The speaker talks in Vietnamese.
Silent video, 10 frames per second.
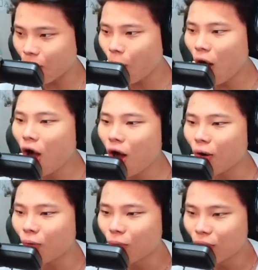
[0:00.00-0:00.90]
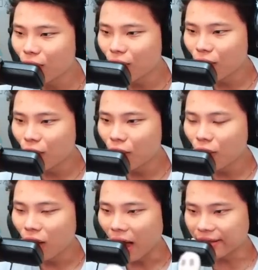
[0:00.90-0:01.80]
Wow,
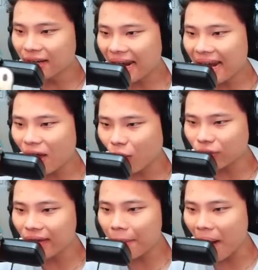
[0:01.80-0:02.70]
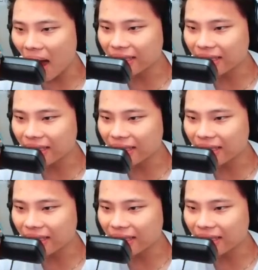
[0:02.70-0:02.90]
hình như là lực của chú em mợ thì